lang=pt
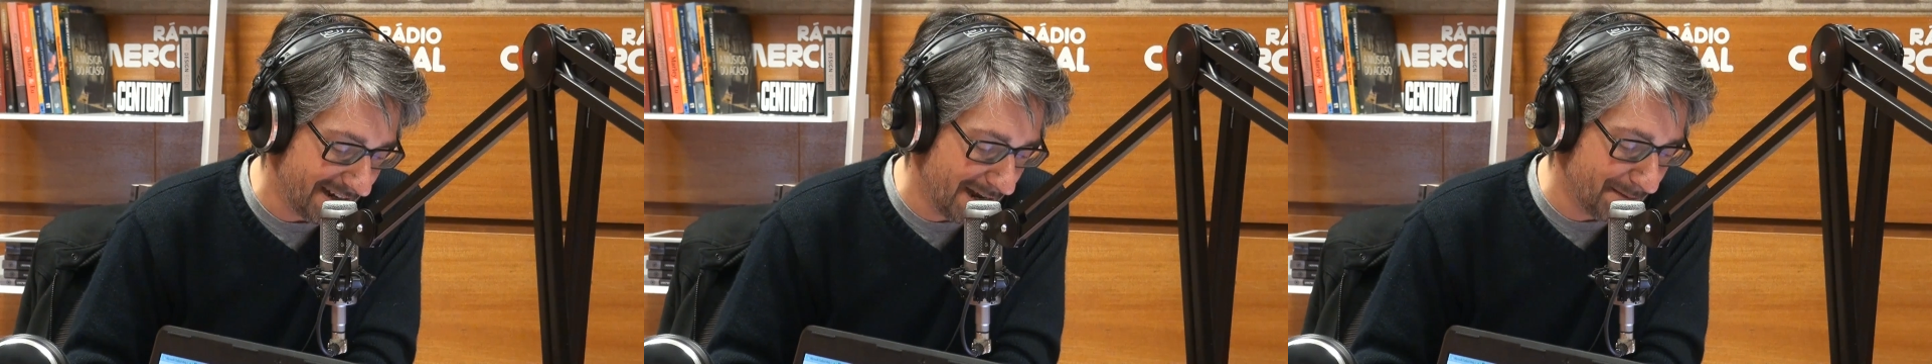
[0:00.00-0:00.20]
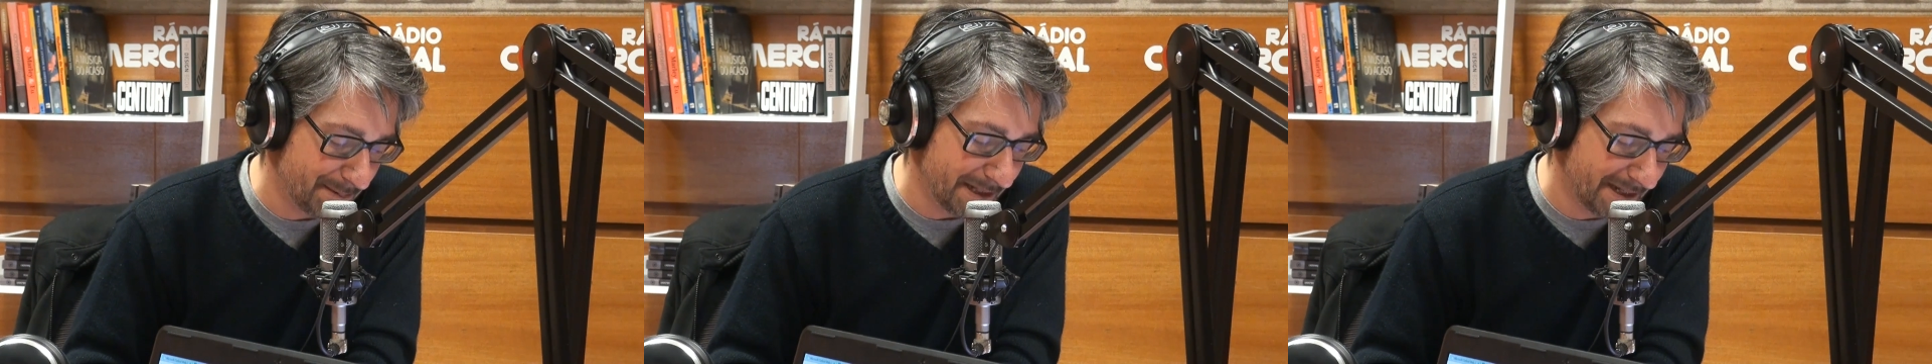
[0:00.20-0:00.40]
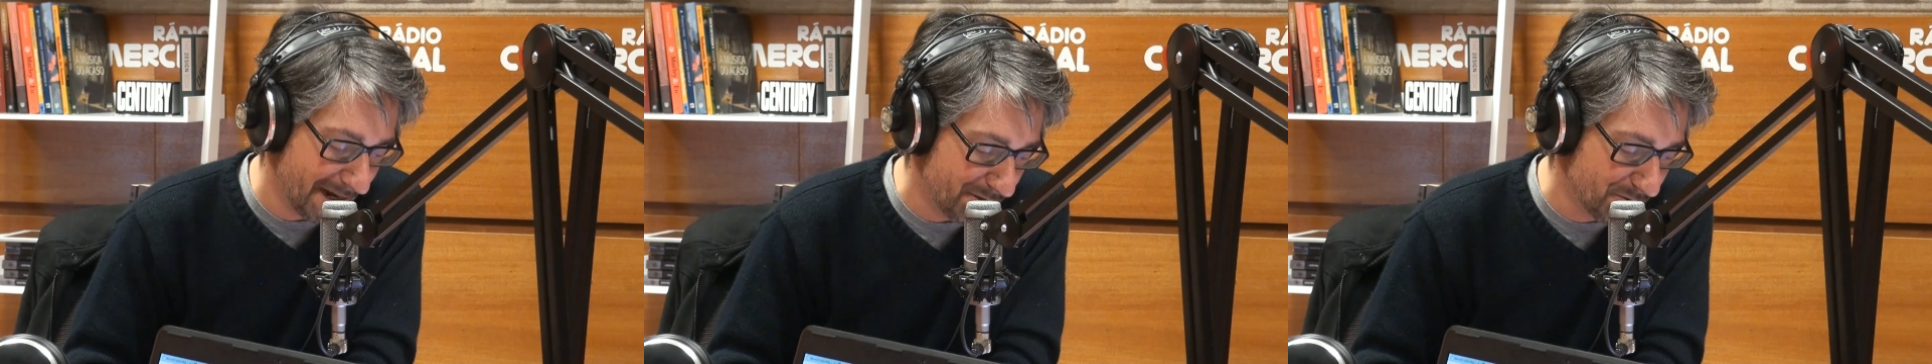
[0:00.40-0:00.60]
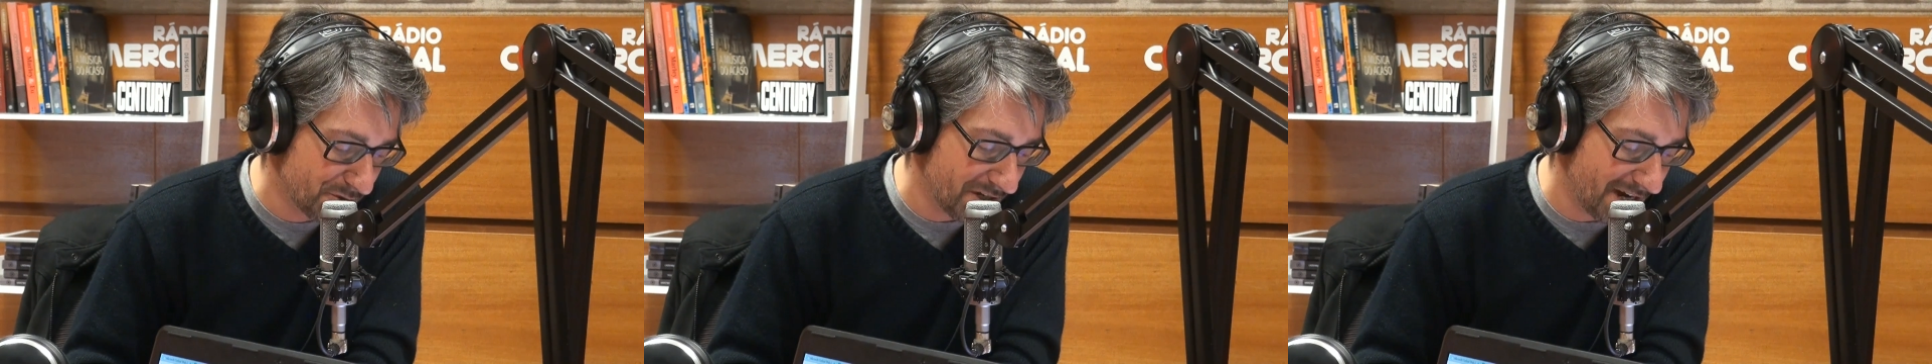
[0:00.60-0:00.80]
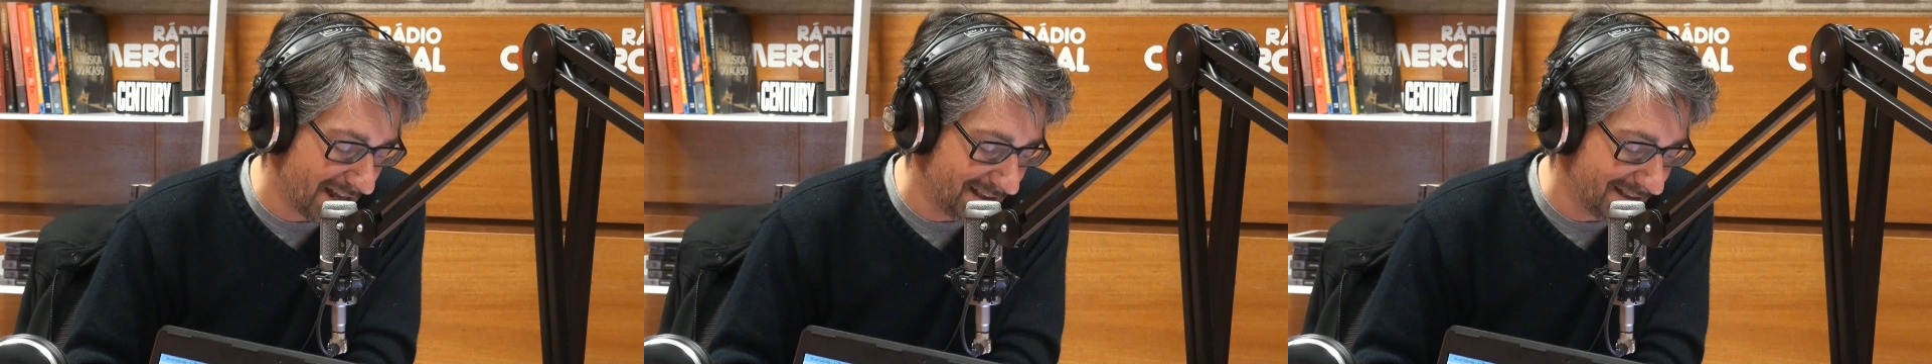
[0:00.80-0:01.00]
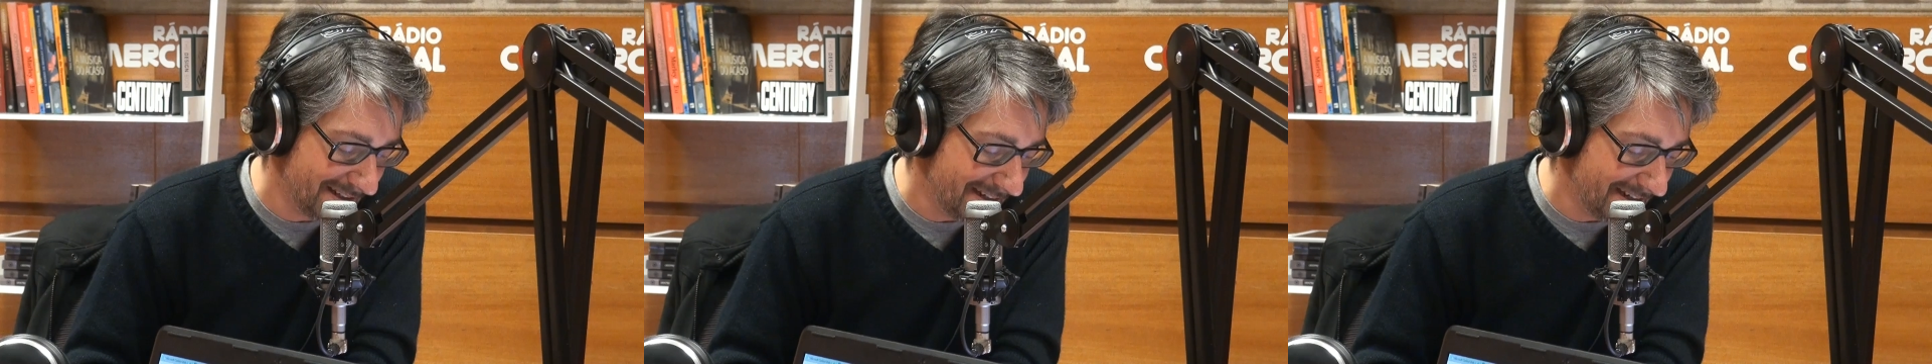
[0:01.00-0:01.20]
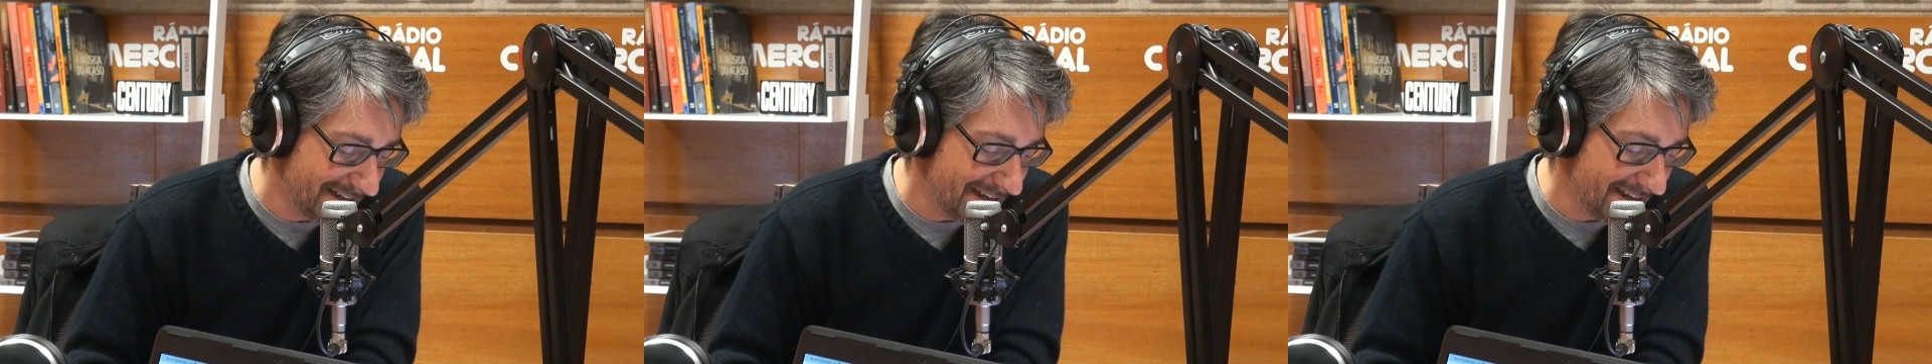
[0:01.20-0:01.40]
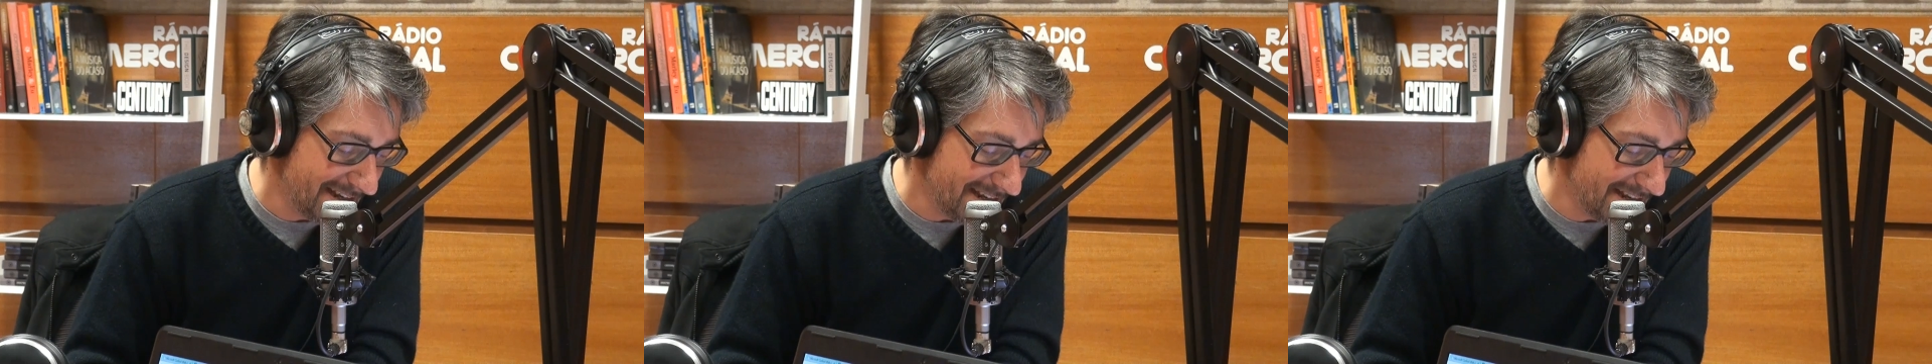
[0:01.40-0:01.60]
Apliquei o gel
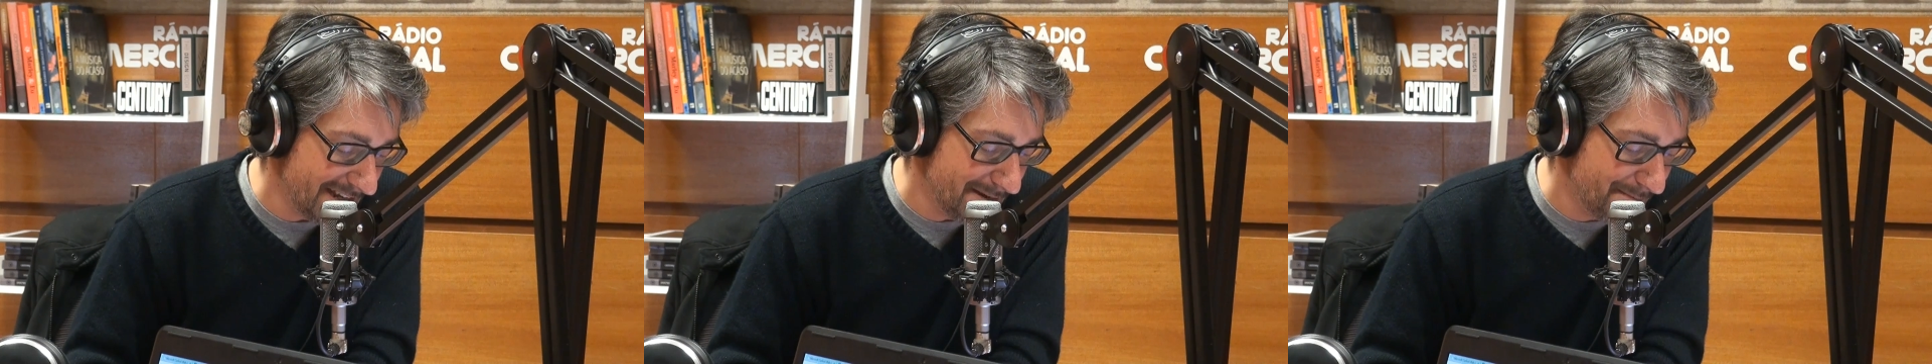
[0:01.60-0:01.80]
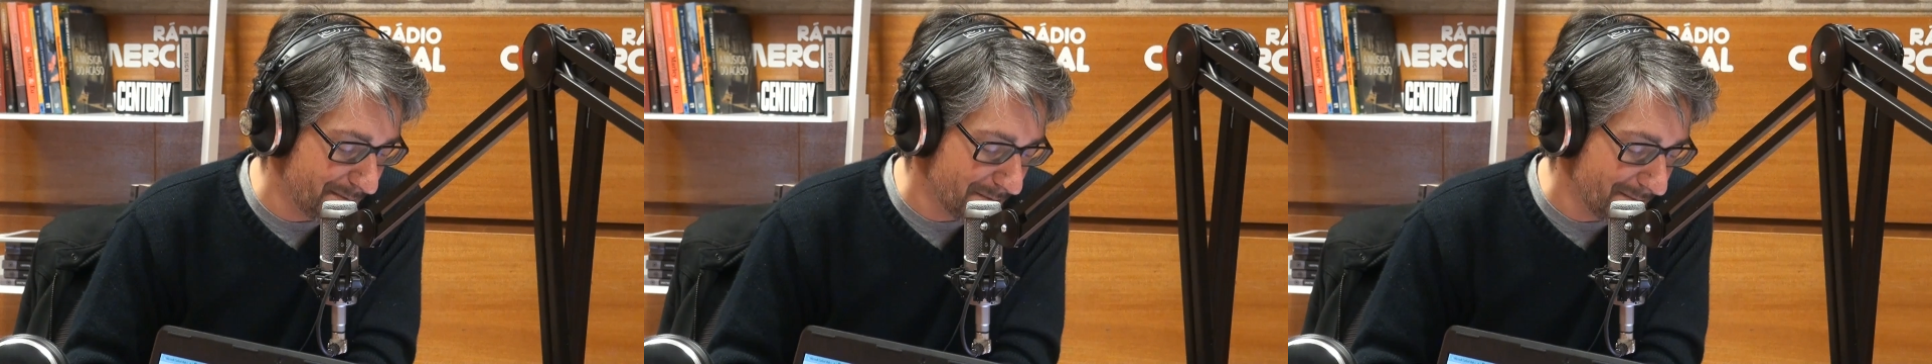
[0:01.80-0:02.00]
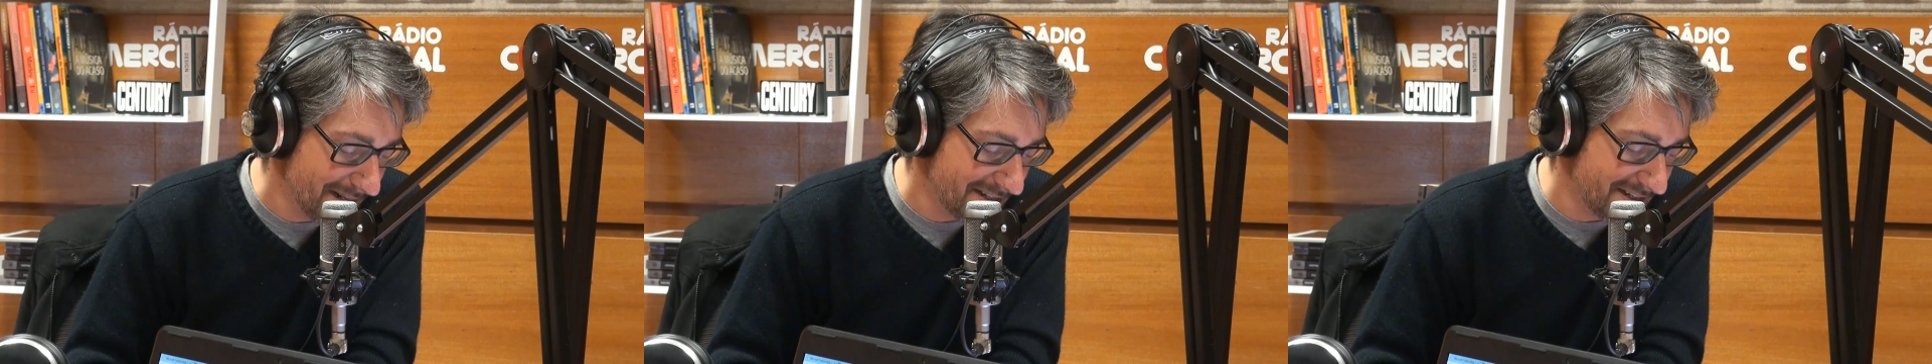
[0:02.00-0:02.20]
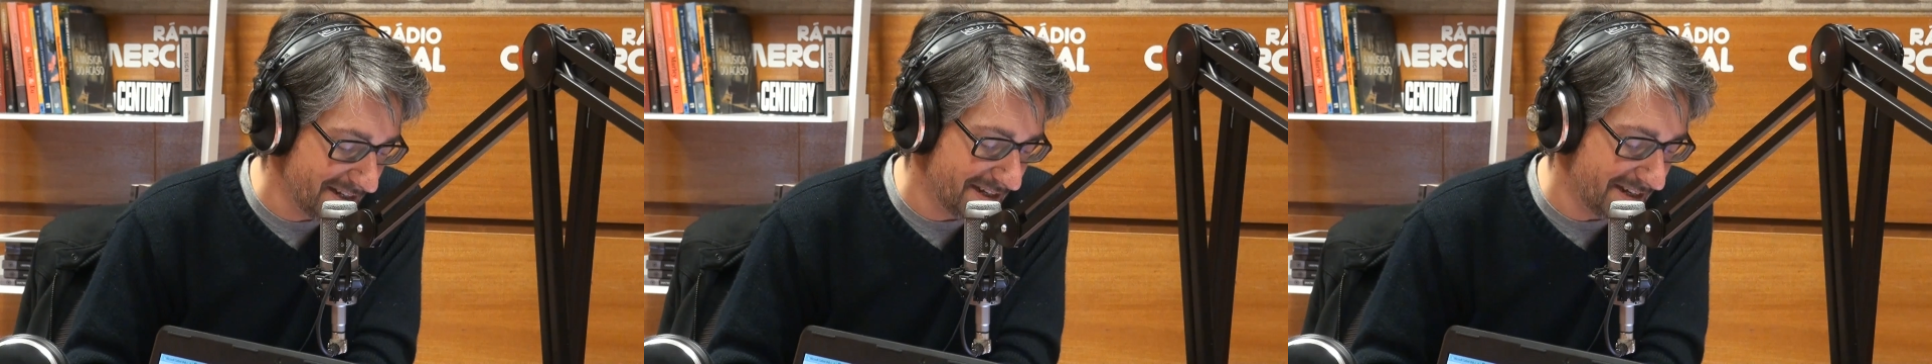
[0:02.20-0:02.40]
e permaneci